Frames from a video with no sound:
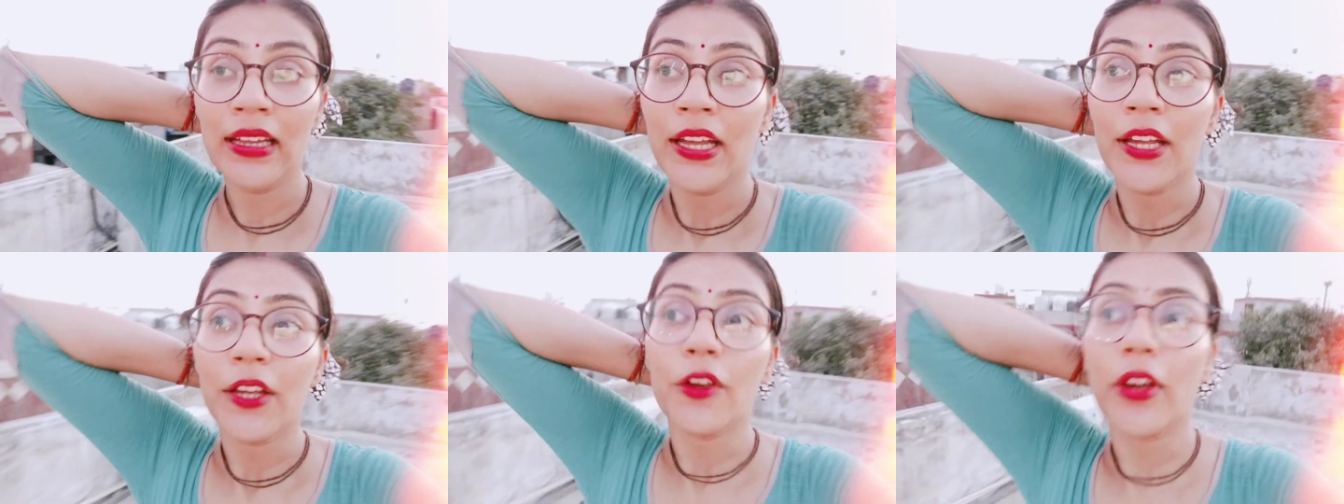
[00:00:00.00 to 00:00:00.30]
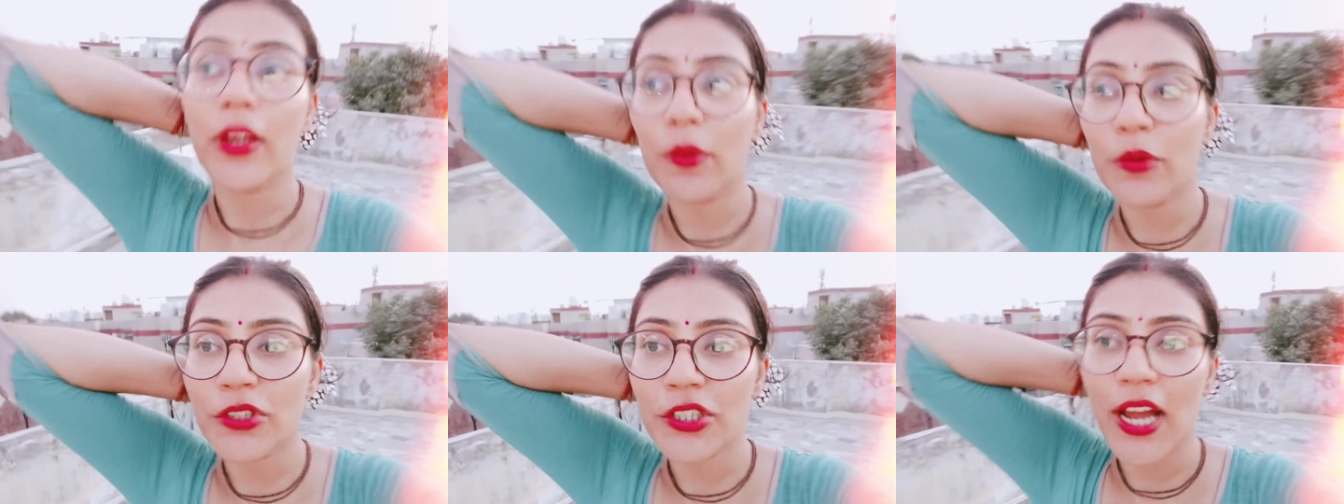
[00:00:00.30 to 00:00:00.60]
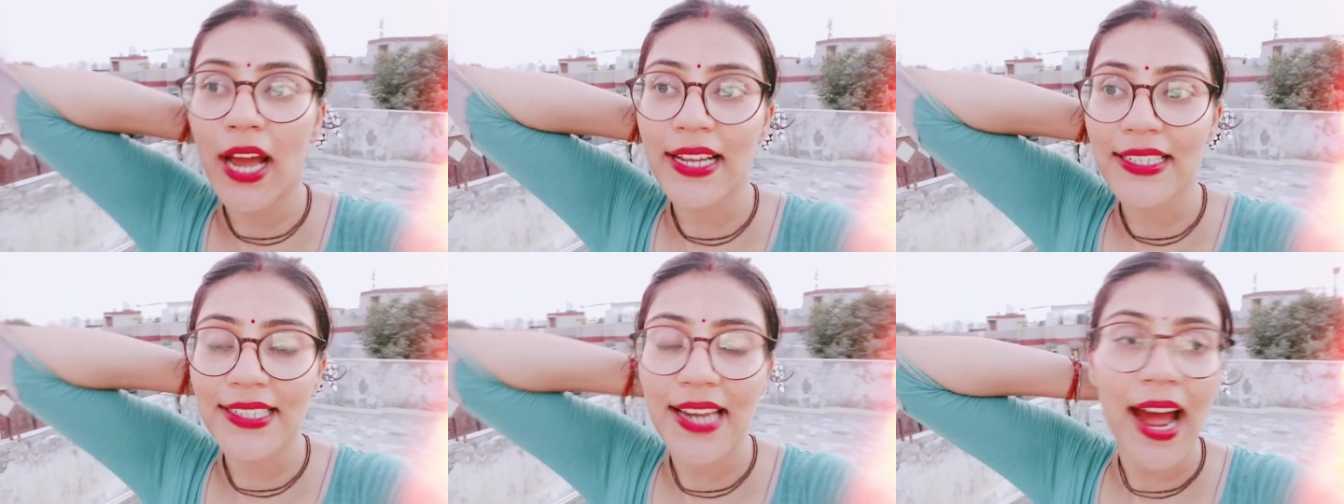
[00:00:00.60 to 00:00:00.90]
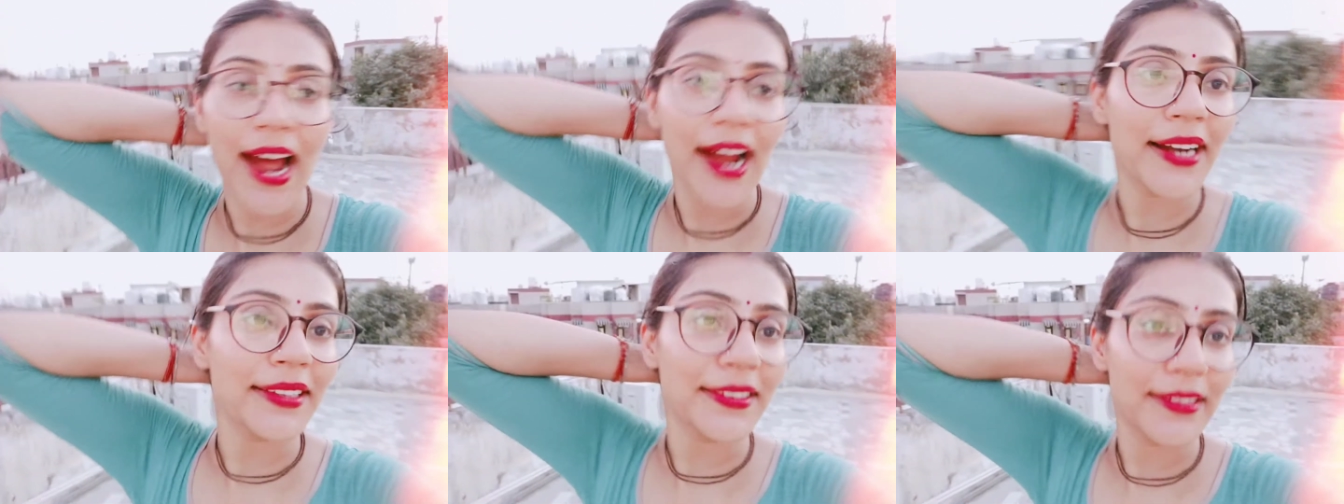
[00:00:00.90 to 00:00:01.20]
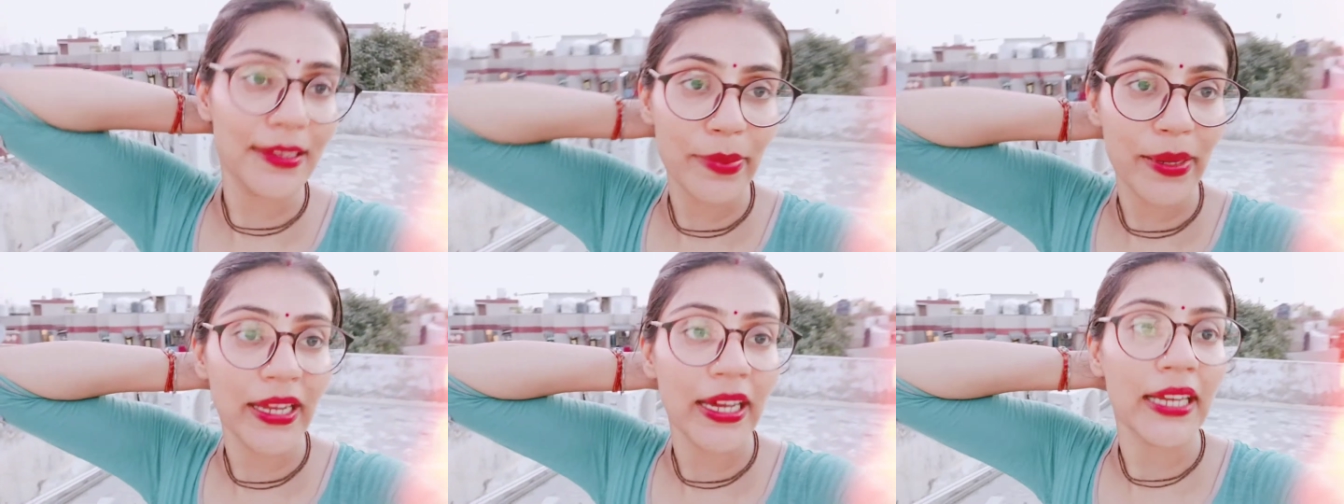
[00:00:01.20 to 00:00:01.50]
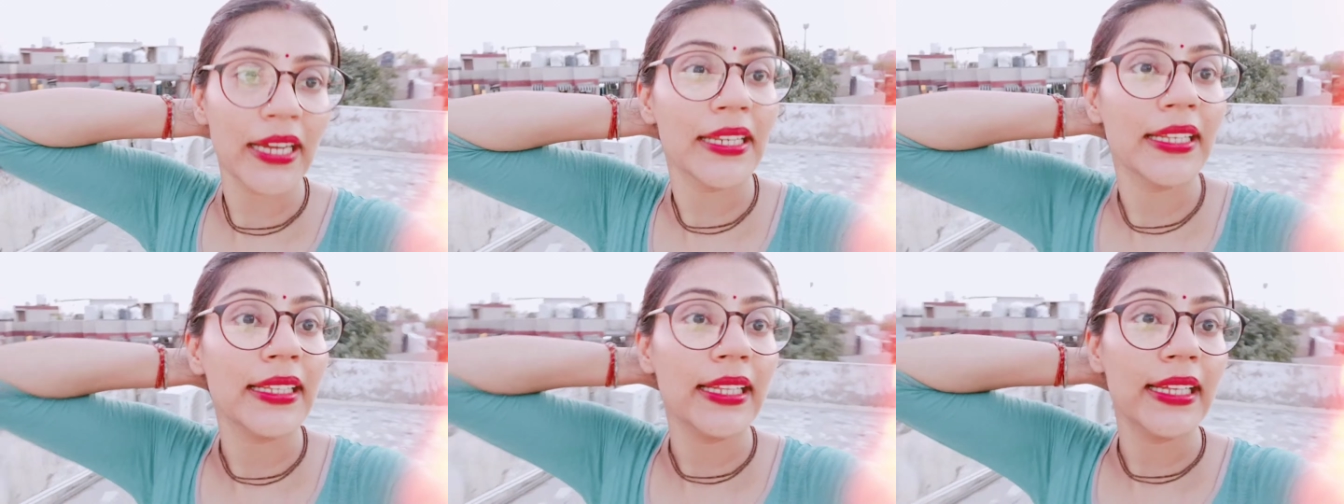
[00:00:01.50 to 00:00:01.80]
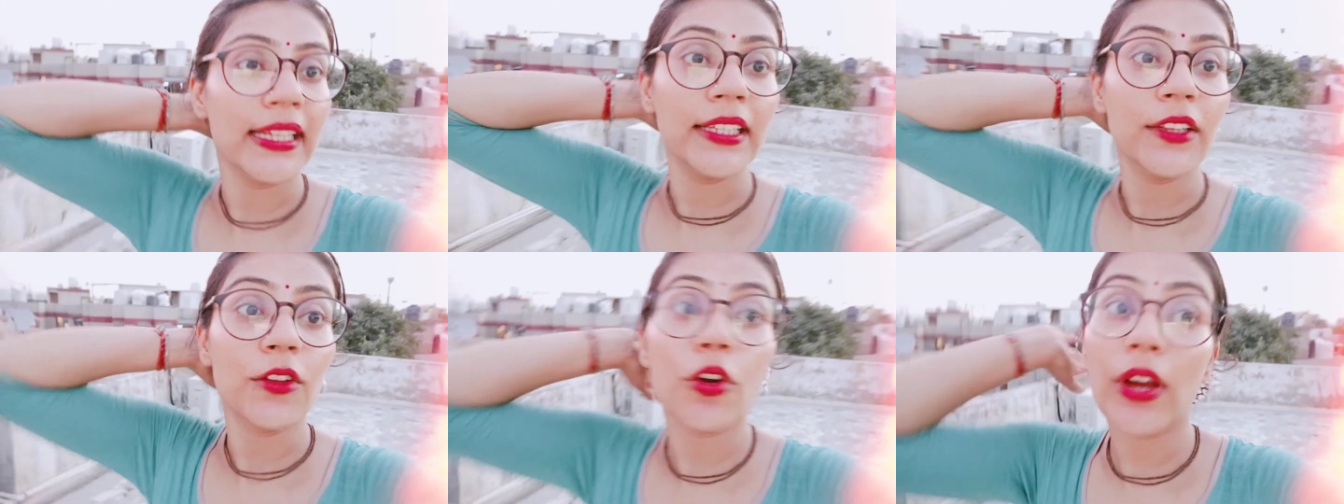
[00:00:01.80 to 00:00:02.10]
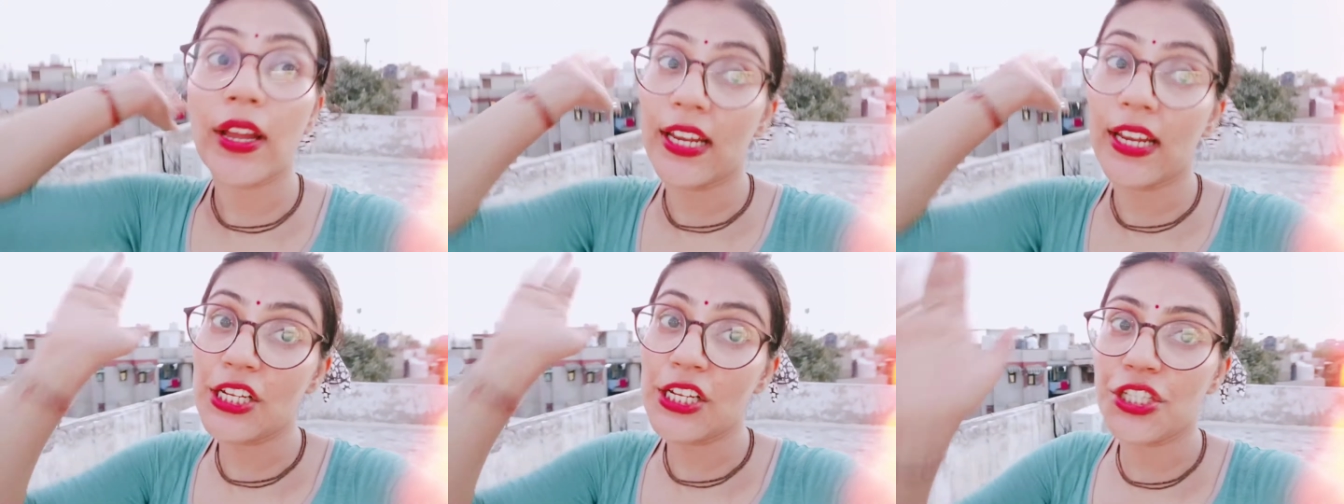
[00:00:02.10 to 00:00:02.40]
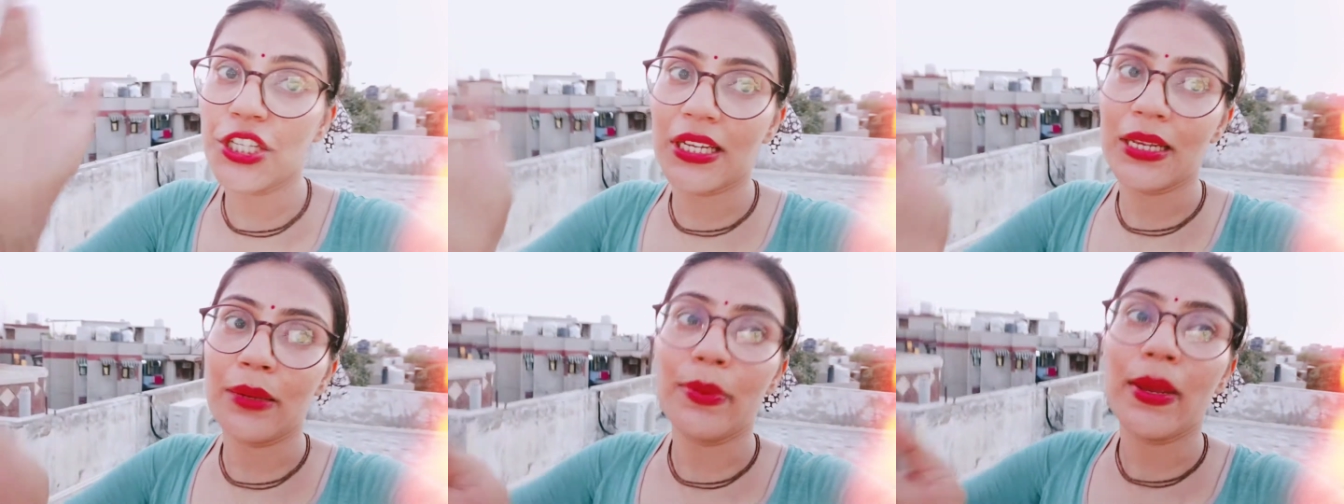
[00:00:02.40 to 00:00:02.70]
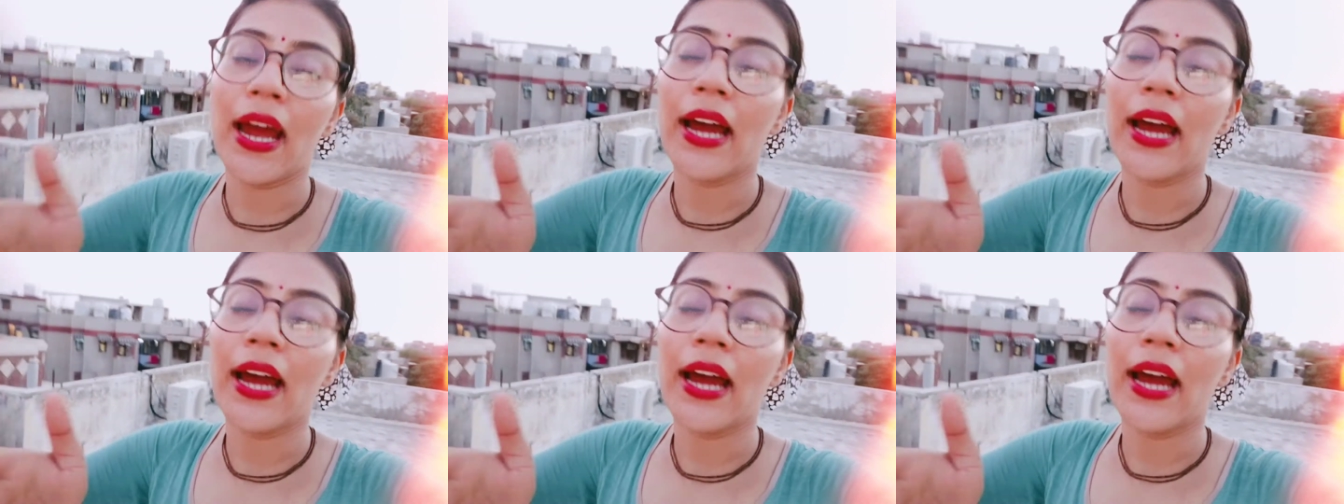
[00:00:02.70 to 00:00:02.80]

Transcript: क्योंकि मुझे आज ना आरती भी करनी थी तो गणेश जी की भी